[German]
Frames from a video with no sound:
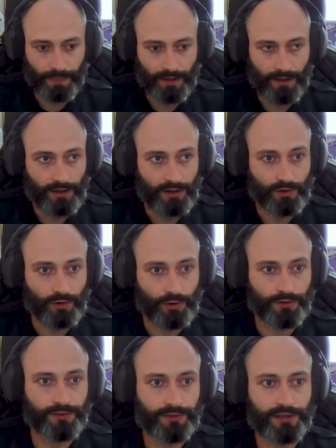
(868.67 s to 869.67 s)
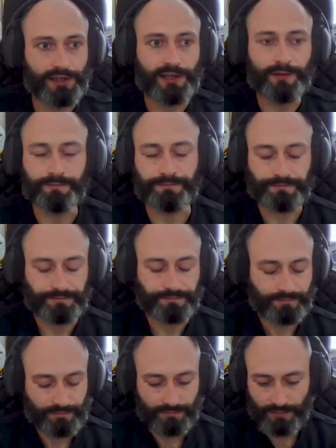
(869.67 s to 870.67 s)
Mhm. Und ähm,
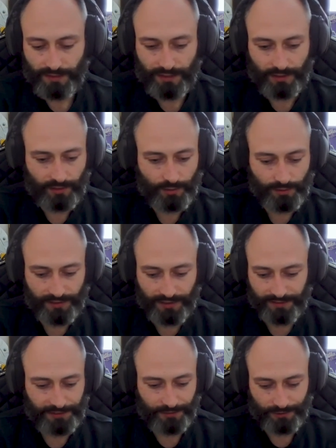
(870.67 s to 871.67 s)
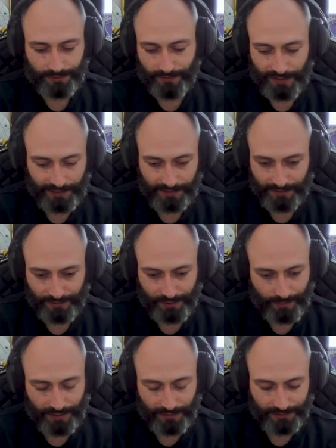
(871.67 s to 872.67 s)
grundsätzlich nutzen wir halt ganz
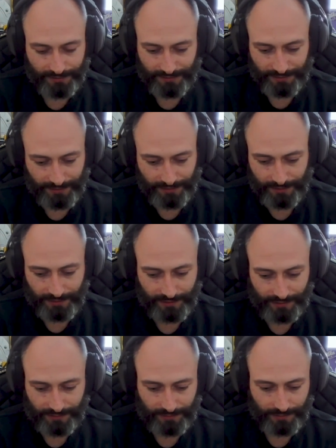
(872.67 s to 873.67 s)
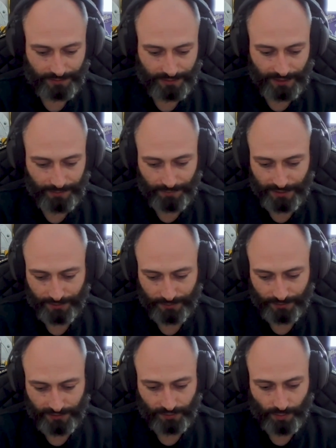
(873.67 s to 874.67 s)
normales äh, äh Kanban
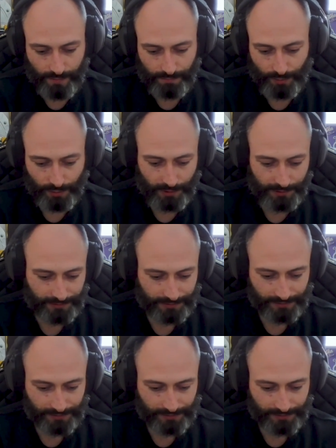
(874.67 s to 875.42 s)
oder Scrum Board.